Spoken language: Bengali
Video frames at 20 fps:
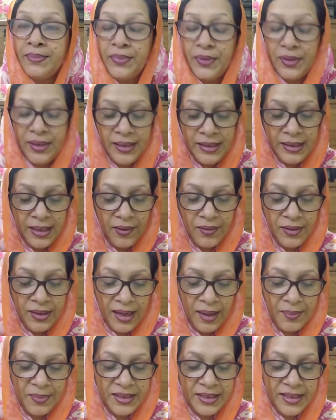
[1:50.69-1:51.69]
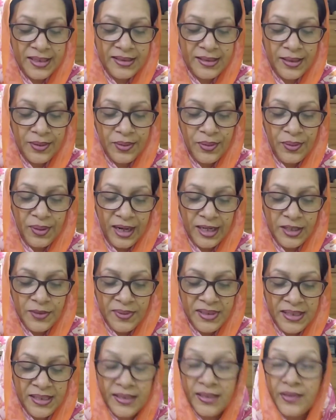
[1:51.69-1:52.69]
বলি তাহলে আমাদের যেগুলো
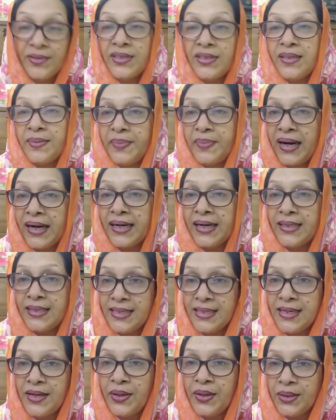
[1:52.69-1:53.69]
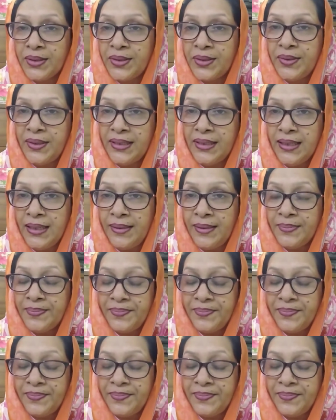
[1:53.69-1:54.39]
আসবে সেটা হচ্ছে বাংলাদেশের অর্থনীতি